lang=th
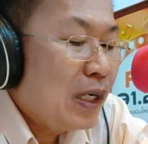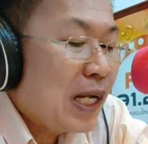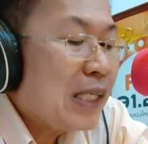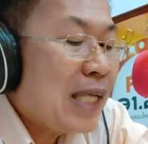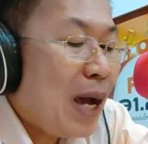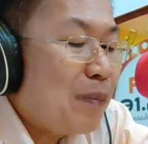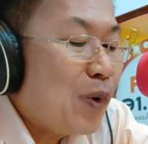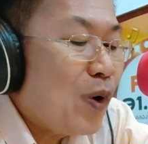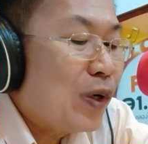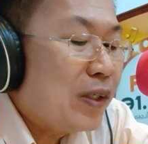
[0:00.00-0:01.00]
นะสาม
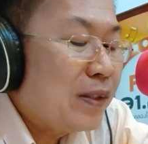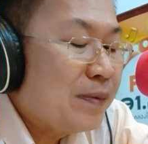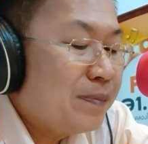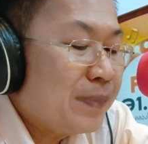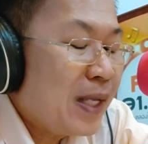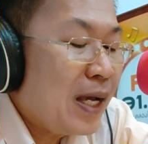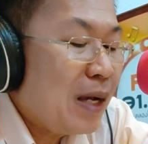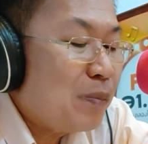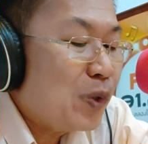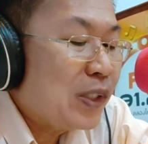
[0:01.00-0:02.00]
คนนะฮะ
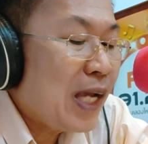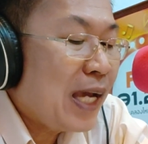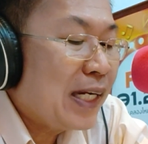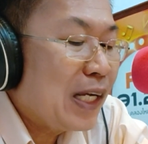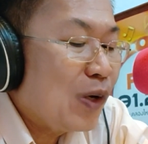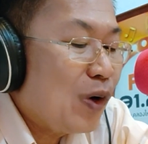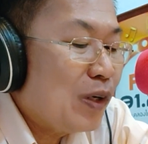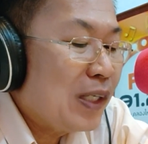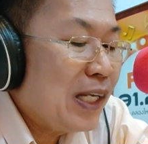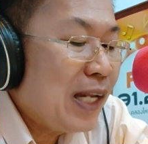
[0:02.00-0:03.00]
บุตรชายหนึ่งคน
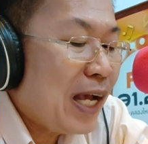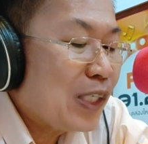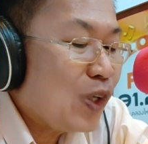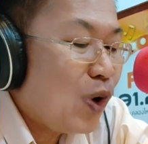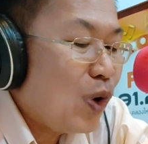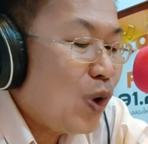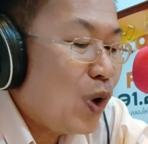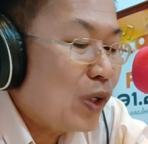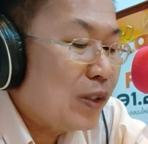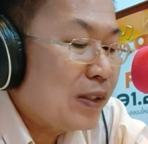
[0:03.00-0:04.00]
ที่ดาสองค
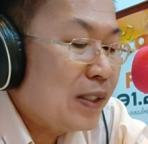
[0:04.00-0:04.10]
น